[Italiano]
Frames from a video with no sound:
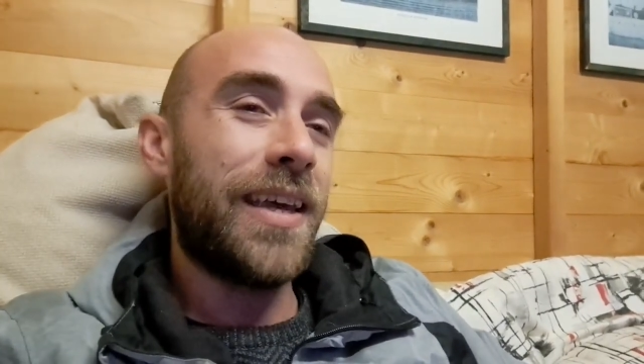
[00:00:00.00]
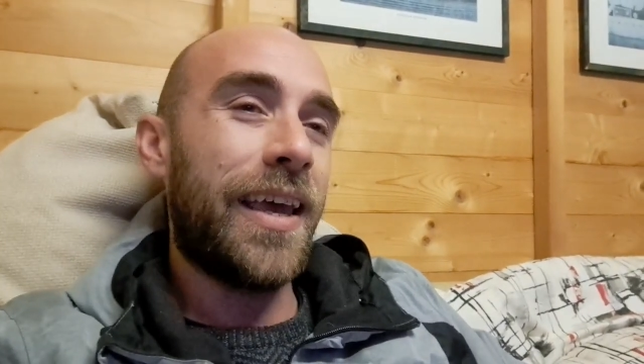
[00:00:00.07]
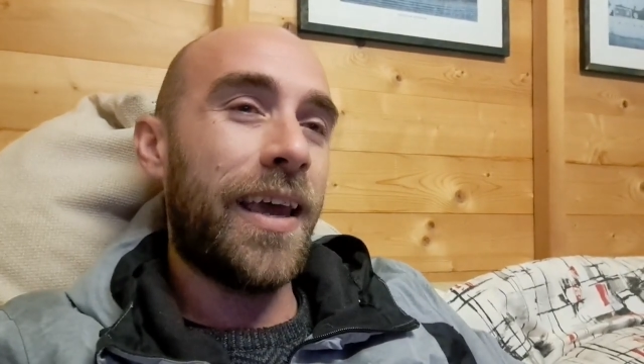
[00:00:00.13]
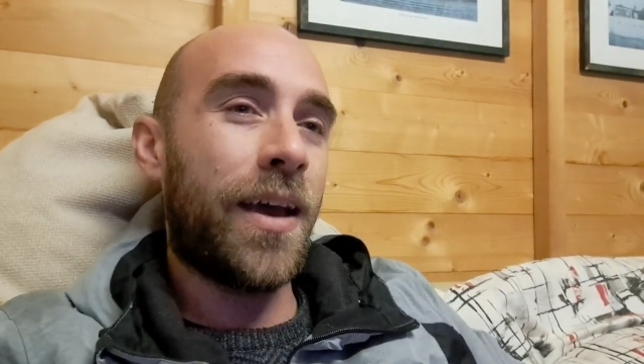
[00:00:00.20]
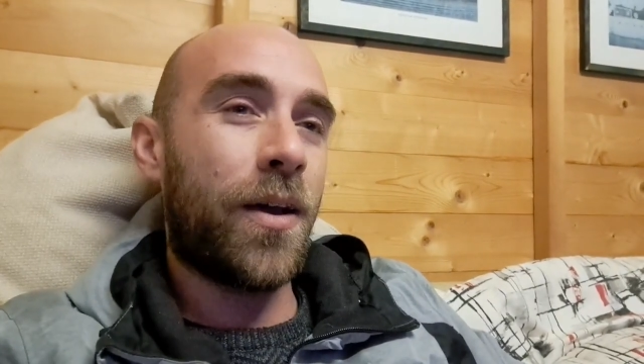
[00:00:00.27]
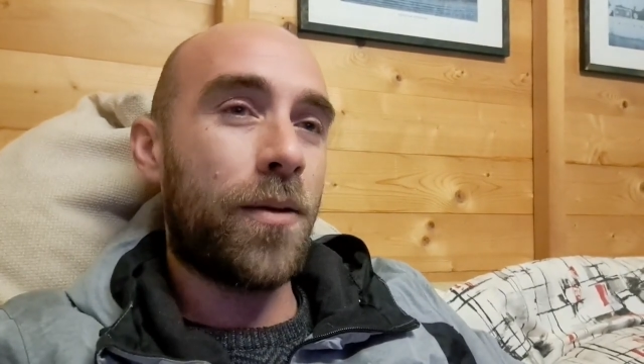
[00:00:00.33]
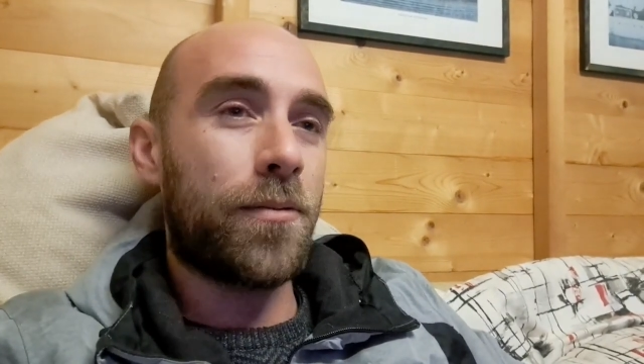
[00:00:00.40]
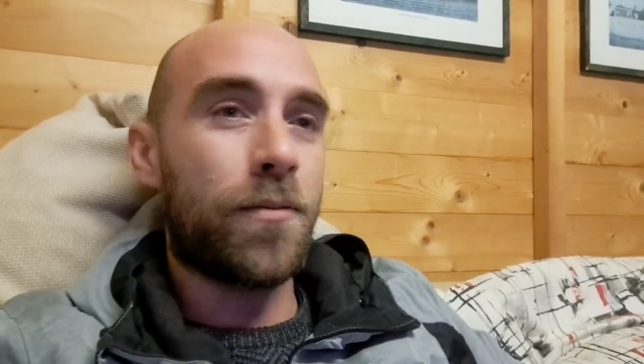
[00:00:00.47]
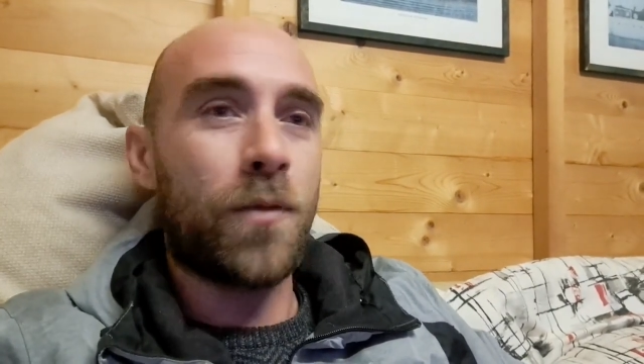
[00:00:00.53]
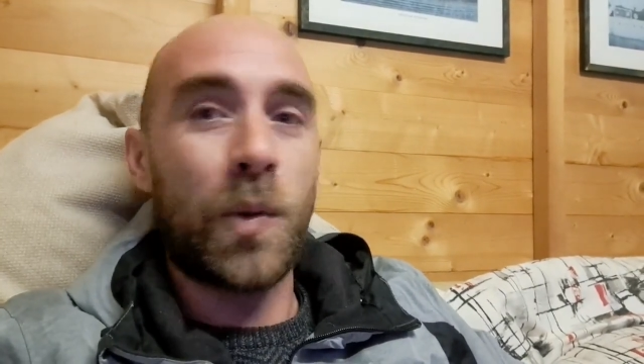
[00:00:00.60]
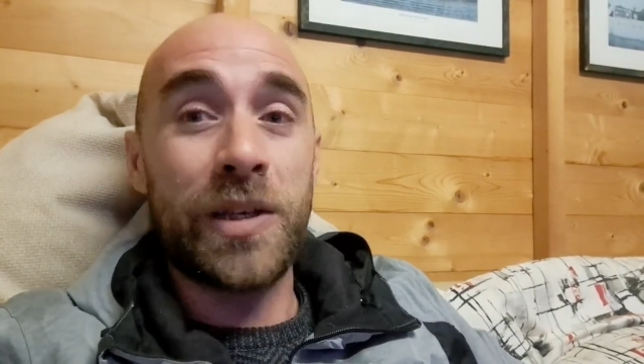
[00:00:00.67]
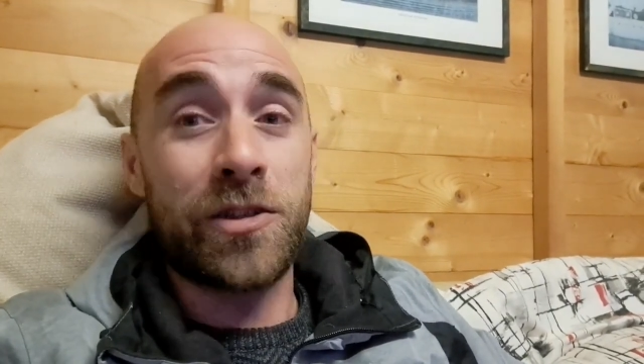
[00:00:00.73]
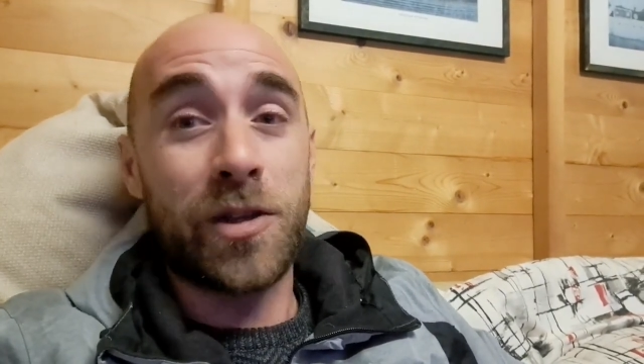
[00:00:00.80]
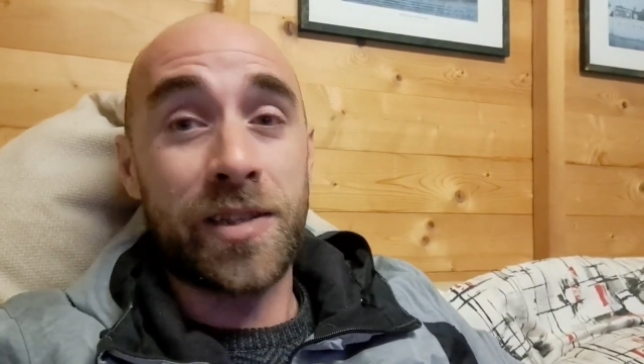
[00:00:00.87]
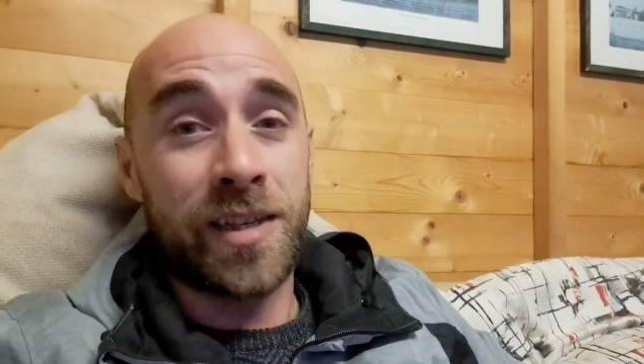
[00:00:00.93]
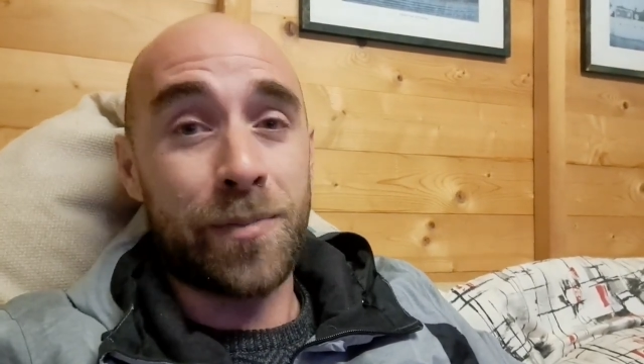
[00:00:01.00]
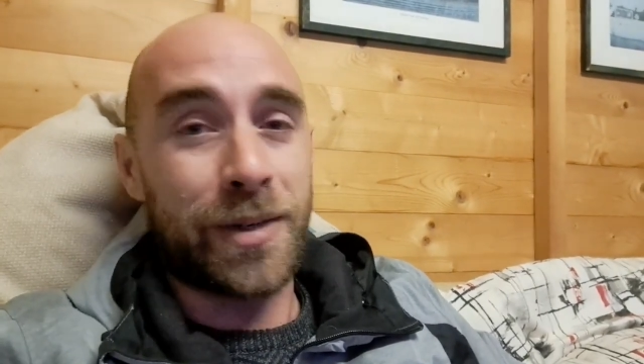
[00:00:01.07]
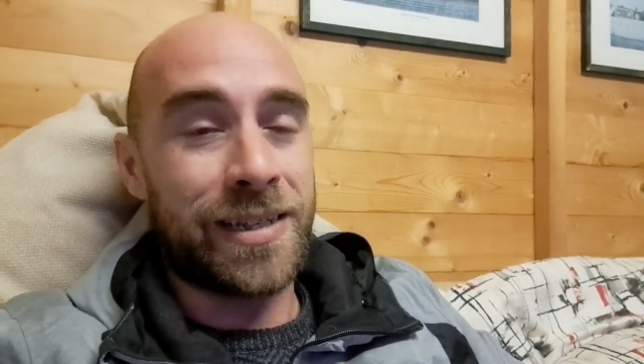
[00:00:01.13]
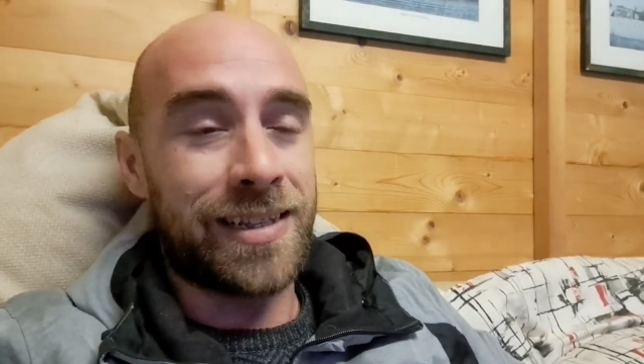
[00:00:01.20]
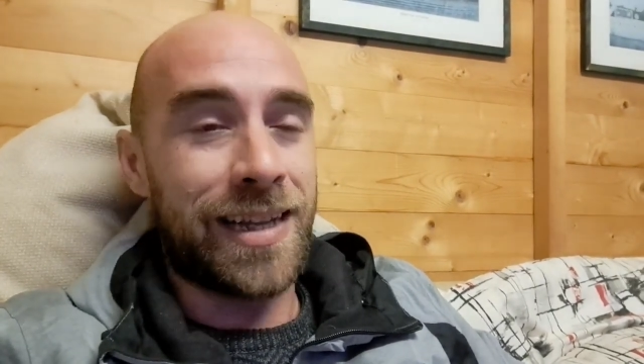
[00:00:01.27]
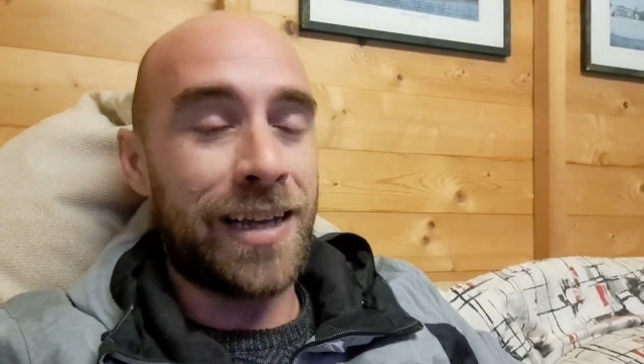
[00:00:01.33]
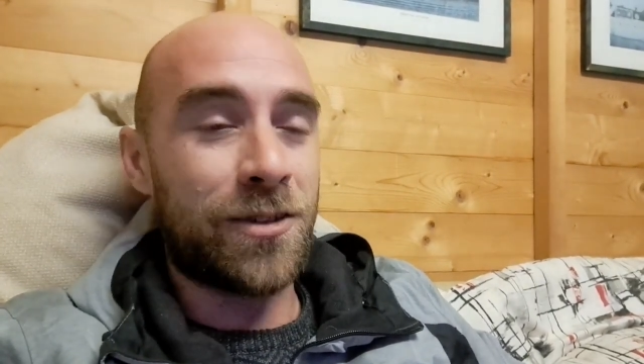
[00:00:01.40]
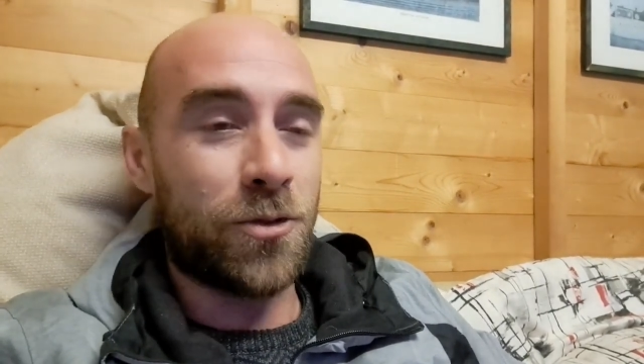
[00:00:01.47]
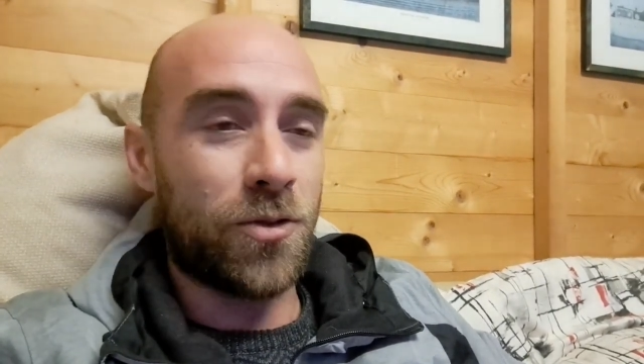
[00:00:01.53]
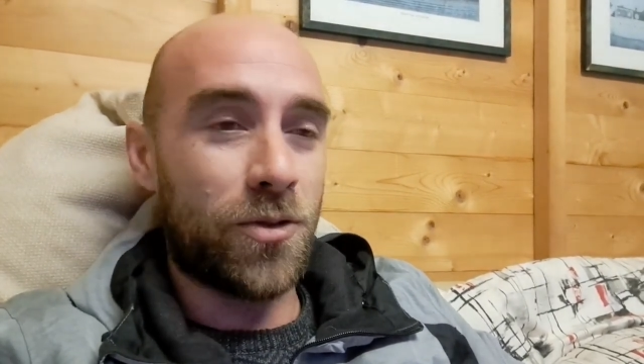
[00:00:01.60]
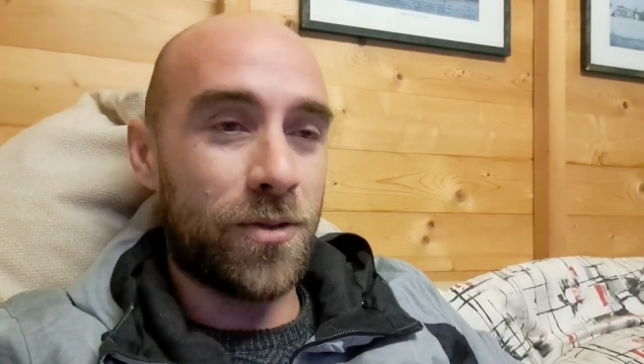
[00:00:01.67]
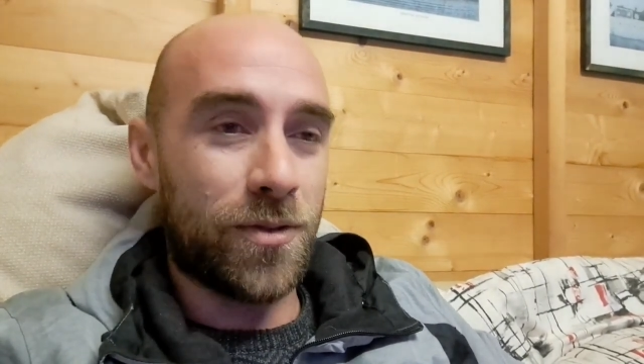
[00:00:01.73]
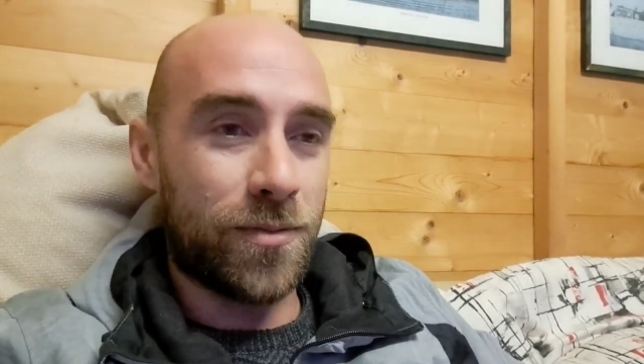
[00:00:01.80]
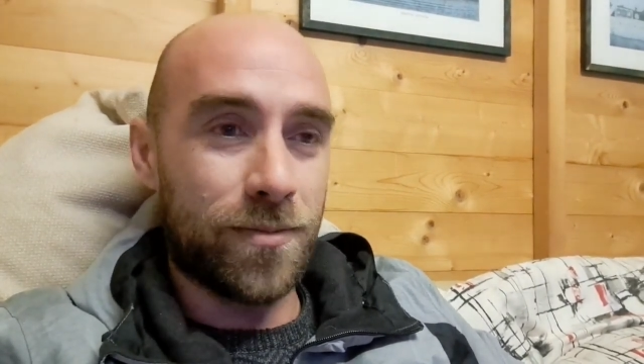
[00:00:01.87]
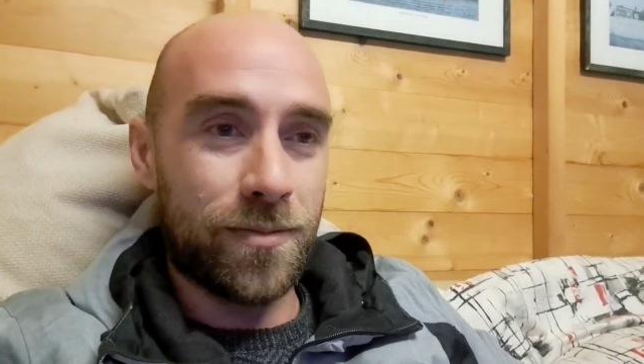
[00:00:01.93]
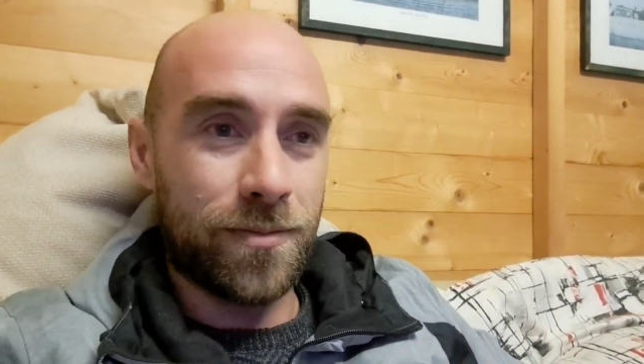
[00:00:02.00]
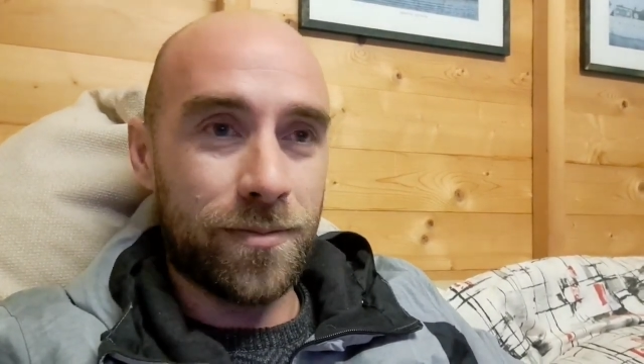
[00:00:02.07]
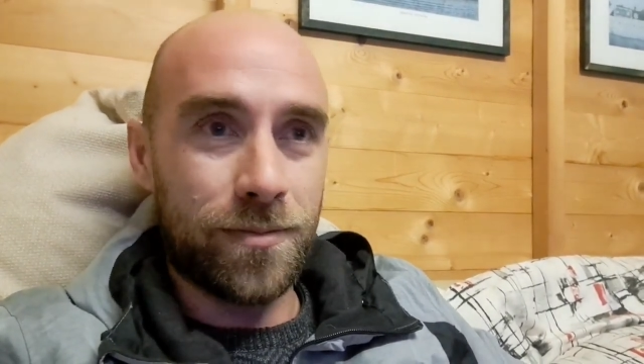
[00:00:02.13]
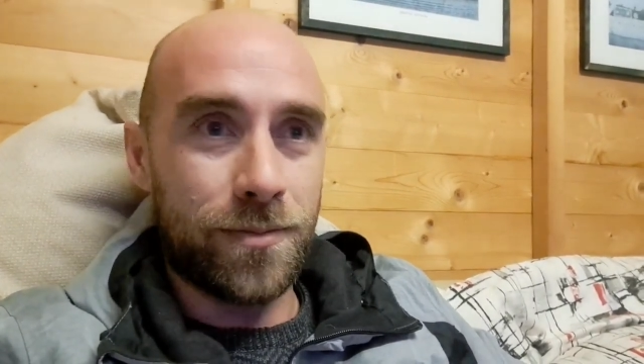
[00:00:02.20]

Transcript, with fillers: e questo è sempre stato